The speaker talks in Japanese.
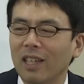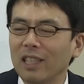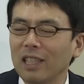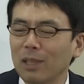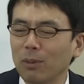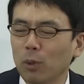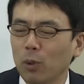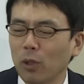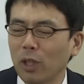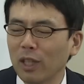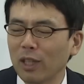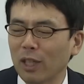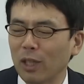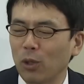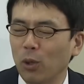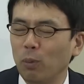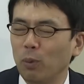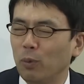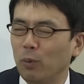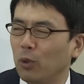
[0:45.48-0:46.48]
氏物語
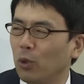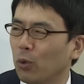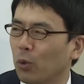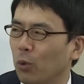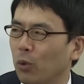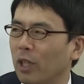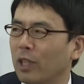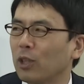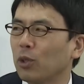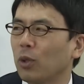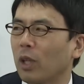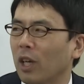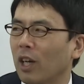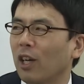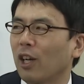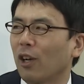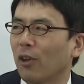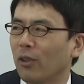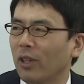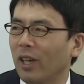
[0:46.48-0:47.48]
読むのと同じような
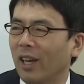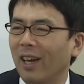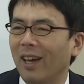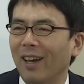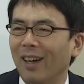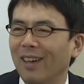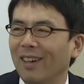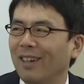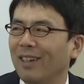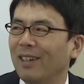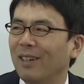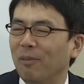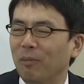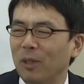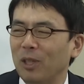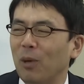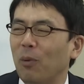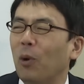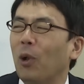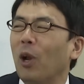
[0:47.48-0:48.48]
感覚で
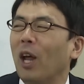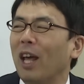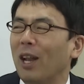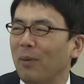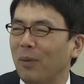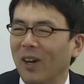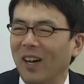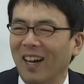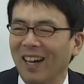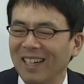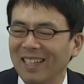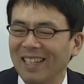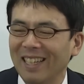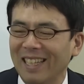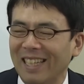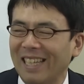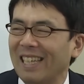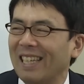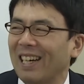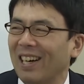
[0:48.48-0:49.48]
見てもらえれば
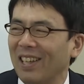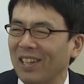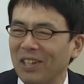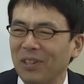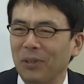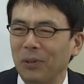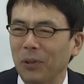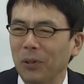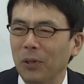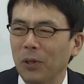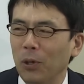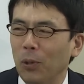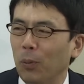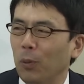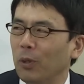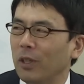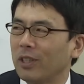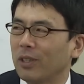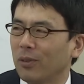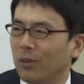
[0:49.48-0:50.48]
いいかなと
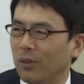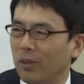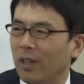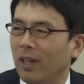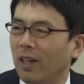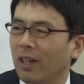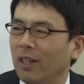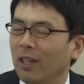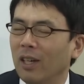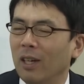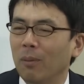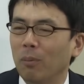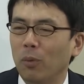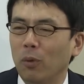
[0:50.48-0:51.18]
思うんですけどね。